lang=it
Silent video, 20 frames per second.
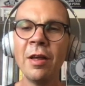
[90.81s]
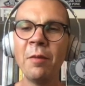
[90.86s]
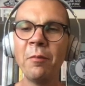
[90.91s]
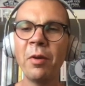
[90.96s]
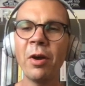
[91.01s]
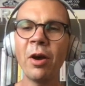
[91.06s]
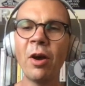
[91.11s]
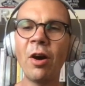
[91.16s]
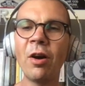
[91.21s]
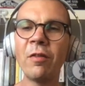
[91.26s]

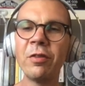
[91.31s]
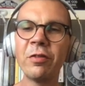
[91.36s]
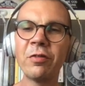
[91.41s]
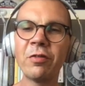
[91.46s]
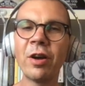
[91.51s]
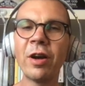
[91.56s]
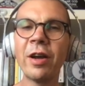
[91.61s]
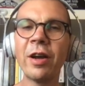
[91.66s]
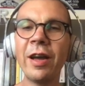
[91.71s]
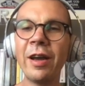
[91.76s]
Però ho
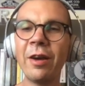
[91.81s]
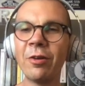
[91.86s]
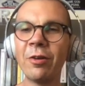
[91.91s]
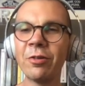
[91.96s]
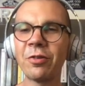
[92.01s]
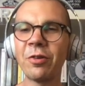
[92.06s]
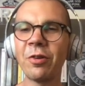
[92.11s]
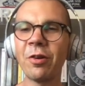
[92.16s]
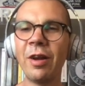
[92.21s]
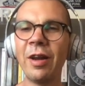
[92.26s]
visto anche, ho
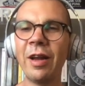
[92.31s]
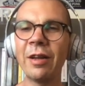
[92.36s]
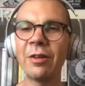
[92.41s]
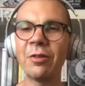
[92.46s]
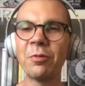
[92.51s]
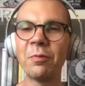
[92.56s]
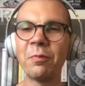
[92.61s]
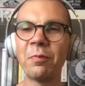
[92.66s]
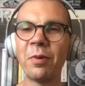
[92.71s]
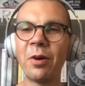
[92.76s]

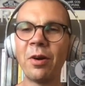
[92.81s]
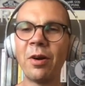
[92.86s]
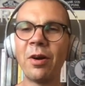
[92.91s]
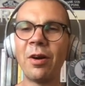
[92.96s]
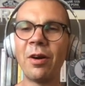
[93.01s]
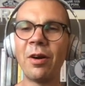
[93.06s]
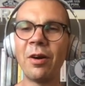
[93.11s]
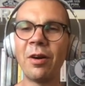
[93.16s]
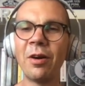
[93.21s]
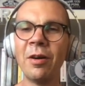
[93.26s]
scrollato un
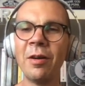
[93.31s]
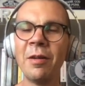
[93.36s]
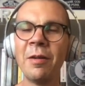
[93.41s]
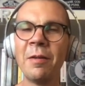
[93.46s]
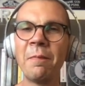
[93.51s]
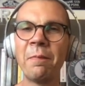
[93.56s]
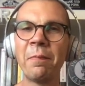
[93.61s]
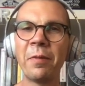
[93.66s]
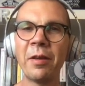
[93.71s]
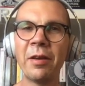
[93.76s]
po'
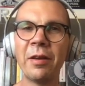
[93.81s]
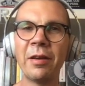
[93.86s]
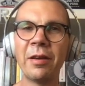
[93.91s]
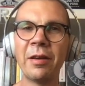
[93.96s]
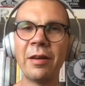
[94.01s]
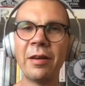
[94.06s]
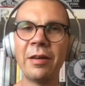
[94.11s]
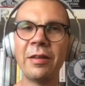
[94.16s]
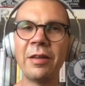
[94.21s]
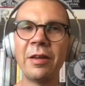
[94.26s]

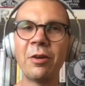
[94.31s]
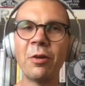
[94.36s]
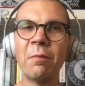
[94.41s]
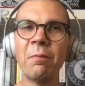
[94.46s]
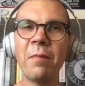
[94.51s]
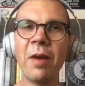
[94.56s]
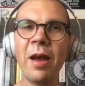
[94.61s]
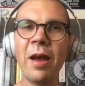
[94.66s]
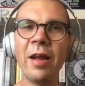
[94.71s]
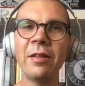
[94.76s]
eh, di
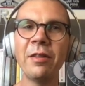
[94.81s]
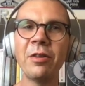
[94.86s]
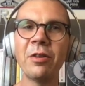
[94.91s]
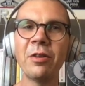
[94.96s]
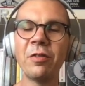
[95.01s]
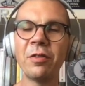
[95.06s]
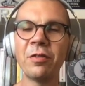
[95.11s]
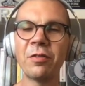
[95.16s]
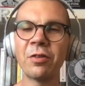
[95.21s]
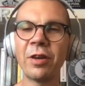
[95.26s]
commenti, ho
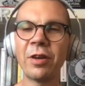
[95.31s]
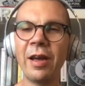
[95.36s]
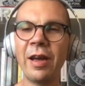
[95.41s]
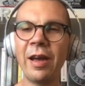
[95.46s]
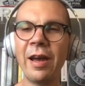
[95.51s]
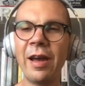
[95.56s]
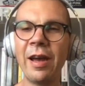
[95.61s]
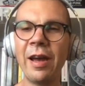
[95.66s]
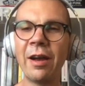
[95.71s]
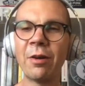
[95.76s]
visto
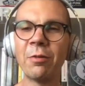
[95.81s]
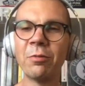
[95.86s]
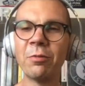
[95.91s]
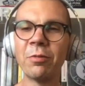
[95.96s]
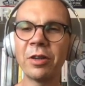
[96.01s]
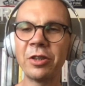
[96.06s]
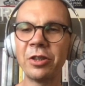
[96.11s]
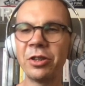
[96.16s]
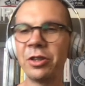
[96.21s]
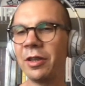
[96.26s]
che
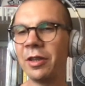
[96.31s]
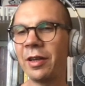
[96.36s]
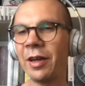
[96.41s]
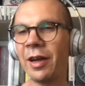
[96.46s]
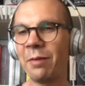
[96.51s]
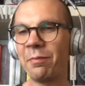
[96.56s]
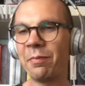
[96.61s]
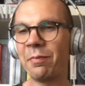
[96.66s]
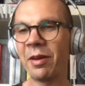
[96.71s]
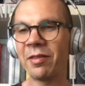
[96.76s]
comunque c'è gente
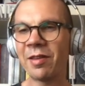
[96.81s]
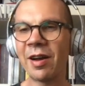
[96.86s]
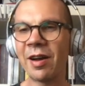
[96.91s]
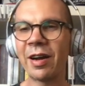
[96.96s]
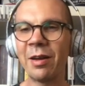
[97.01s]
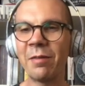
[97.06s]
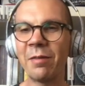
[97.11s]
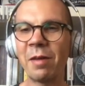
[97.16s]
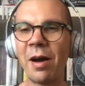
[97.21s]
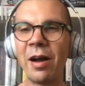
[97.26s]
che l'ha presa
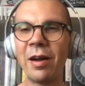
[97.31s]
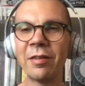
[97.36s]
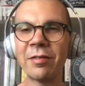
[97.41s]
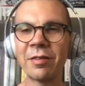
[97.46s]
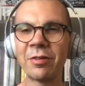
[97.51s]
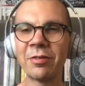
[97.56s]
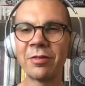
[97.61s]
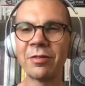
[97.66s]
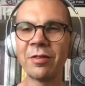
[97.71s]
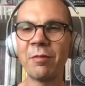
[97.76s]
anche male,
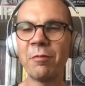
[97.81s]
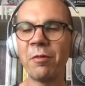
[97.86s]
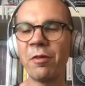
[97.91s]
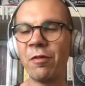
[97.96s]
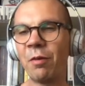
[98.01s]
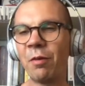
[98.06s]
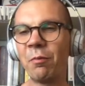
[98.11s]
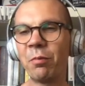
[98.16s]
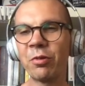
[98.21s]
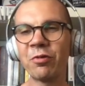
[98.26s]
sta cosa qua mi
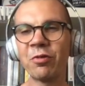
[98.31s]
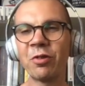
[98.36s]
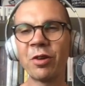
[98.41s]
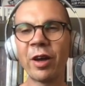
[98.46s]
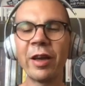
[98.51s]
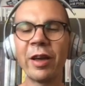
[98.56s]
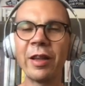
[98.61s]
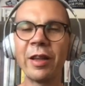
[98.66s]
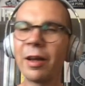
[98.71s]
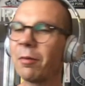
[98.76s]
fa un po'
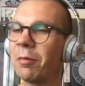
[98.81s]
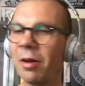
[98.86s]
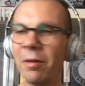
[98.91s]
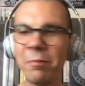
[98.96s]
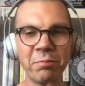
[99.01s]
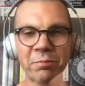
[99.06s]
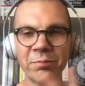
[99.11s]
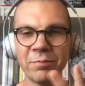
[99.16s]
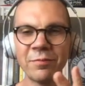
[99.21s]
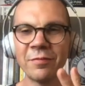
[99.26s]
sorridere, ma
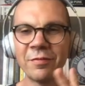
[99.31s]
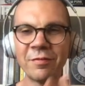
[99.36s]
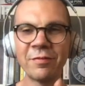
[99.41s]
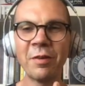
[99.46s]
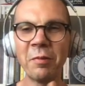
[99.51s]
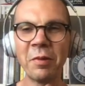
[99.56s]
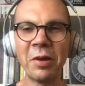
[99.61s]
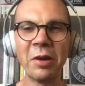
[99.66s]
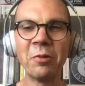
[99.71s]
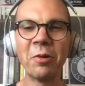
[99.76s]
va
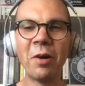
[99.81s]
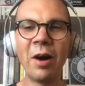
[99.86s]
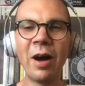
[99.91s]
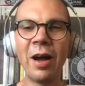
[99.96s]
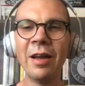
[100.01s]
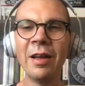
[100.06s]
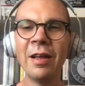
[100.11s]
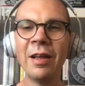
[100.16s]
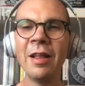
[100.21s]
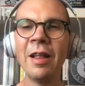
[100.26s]
bene uguale.